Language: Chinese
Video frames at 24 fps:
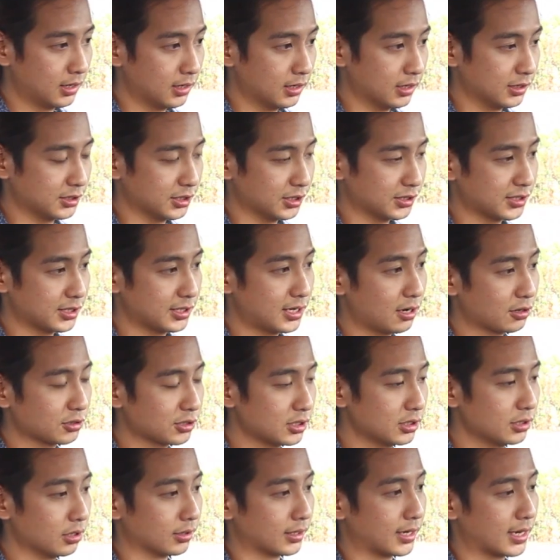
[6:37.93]
而且这套
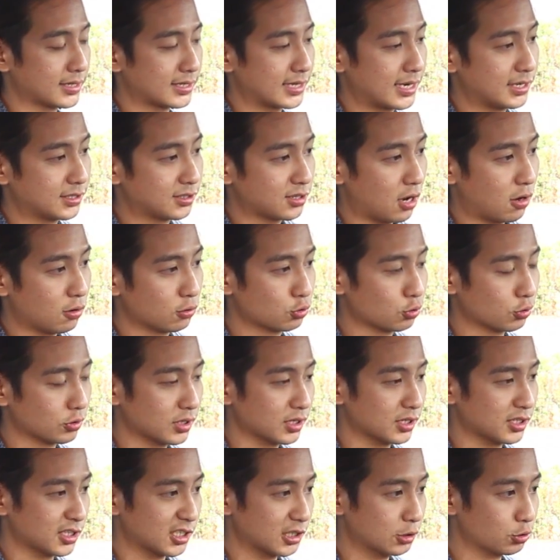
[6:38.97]
系统，它在操作的
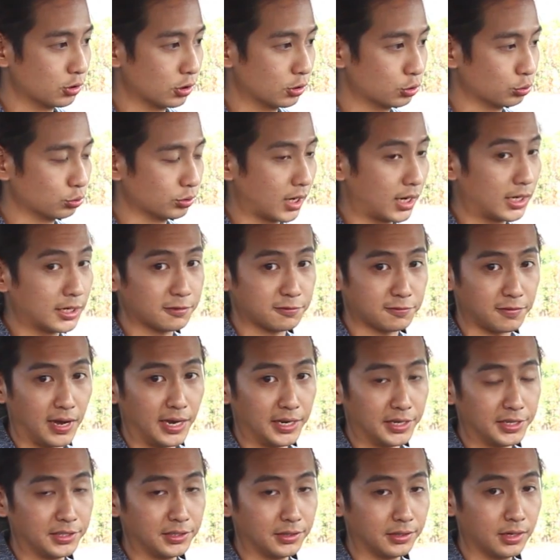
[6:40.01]
直觉度、它的反
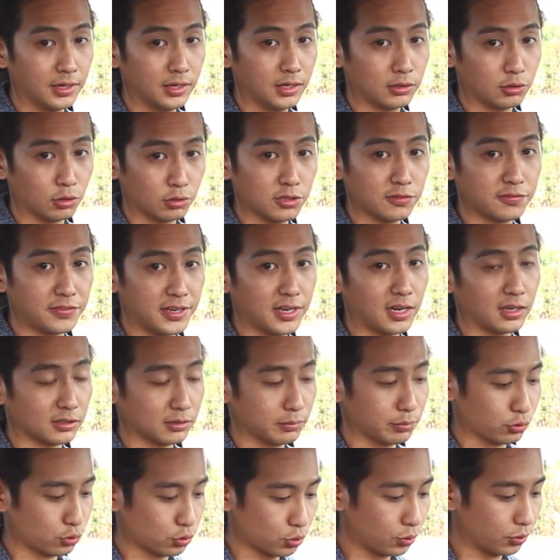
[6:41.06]
应都是非常的
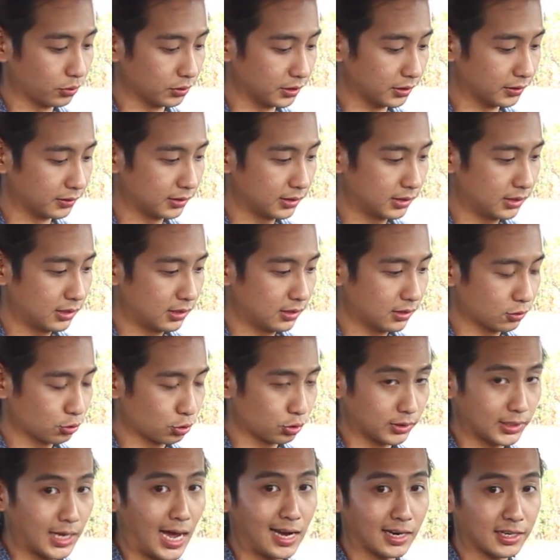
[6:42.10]
不错的，所
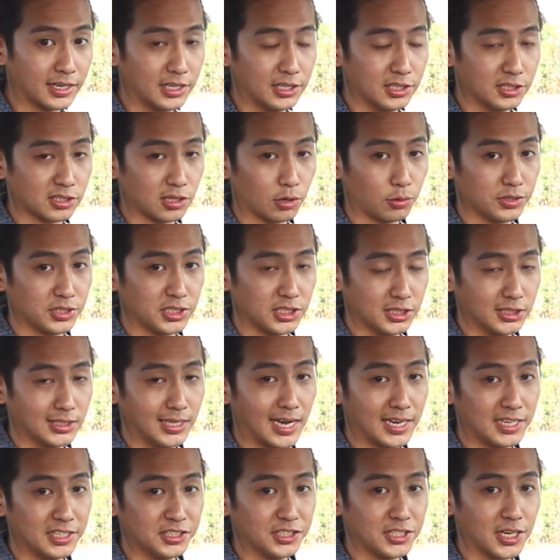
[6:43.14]
以大家可以稍微期
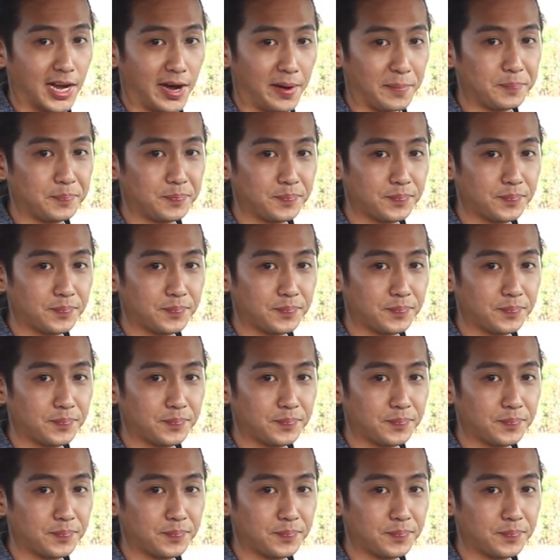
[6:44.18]
待一下。